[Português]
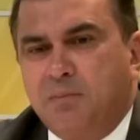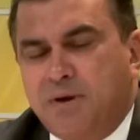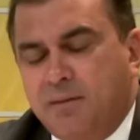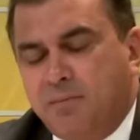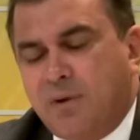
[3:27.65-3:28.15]

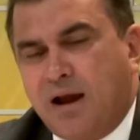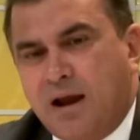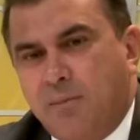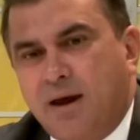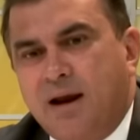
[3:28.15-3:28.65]
porque
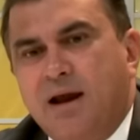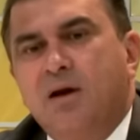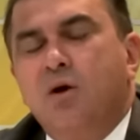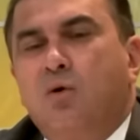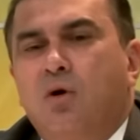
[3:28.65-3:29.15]

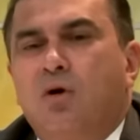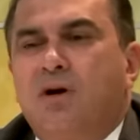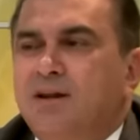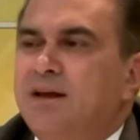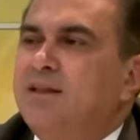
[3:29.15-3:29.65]
acabará
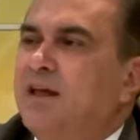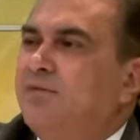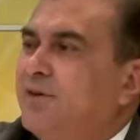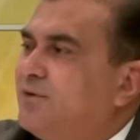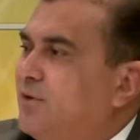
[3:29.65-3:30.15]
colocando a
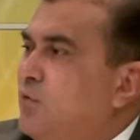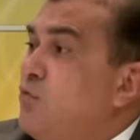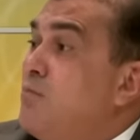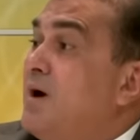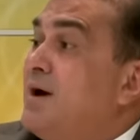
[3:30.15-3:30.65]
intervenção
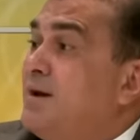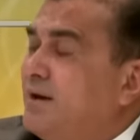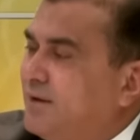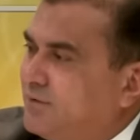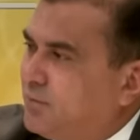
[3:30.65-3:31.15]

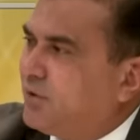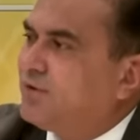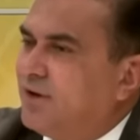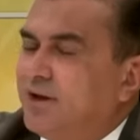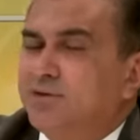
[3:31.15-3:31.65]
humana nesse
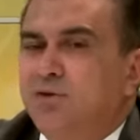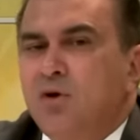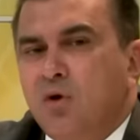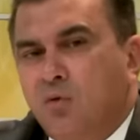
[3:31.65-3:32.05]
processo,